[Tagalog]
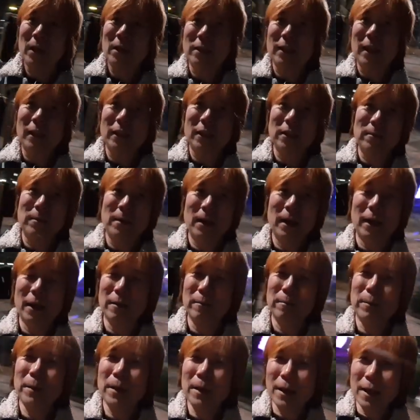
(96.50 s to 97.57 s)
sa ating mga
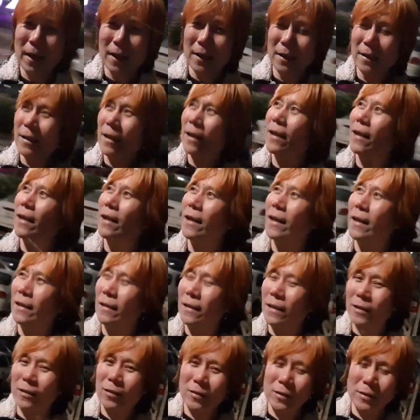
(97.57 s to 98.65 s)
kaibigan
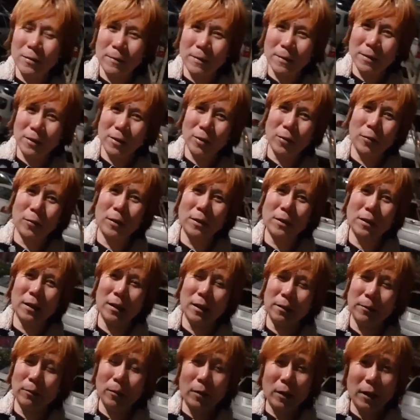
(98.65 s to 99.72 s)
dito sa Bansang Korea sa
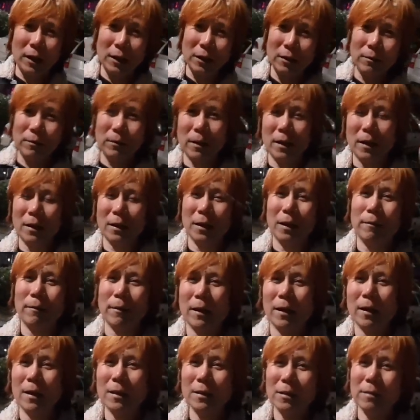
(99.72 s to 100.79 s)
lahat po ng ating mga
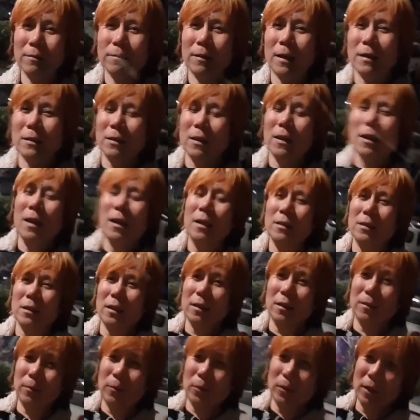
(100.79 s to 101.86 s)
dabarkad sa mga sa
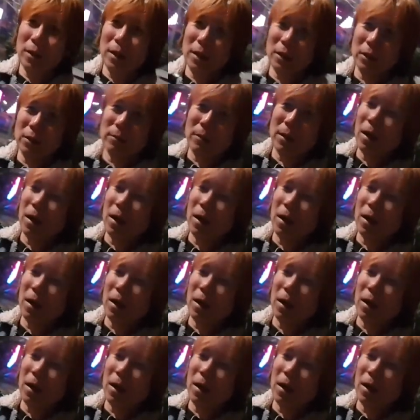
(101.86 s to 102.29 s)
lahat po ng ating